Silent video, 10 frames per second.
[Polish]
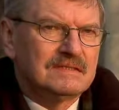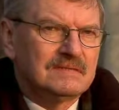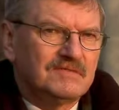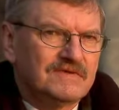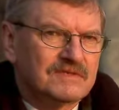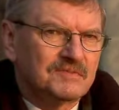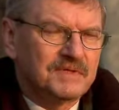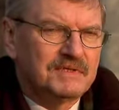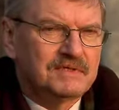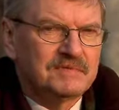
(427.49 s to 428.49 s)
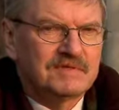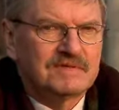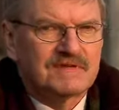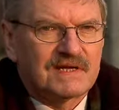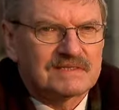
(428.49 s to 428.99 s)
i my
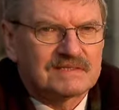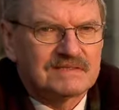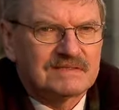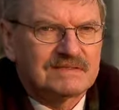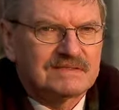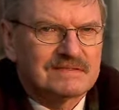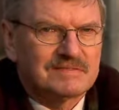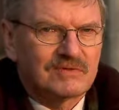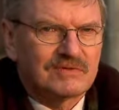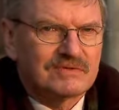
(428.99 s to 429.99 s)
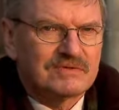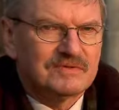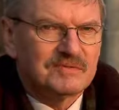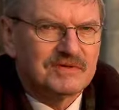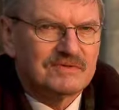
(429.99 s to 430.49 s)
wystąpiliśmy wraz e, z
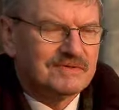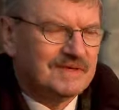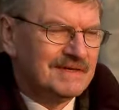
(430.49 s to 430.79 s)
małżonką moją